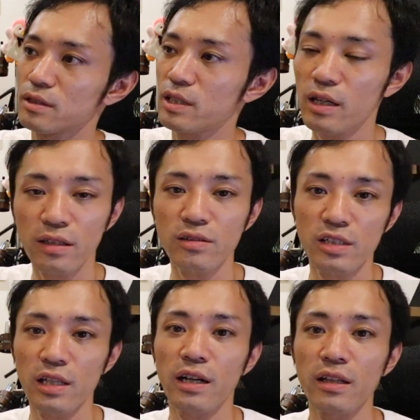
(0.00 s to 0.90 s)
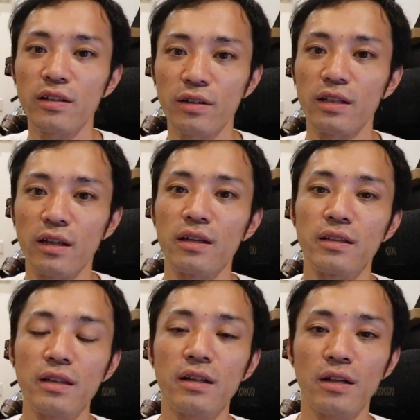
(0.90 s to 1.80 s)
生活していかないといけない
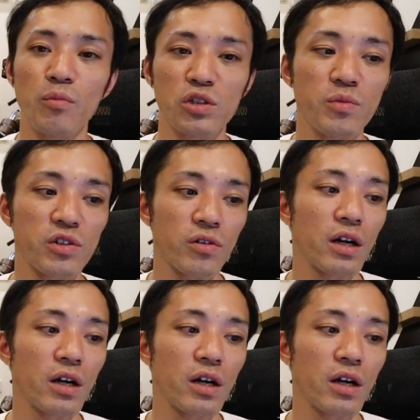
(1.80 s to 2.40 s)
だからモチベーション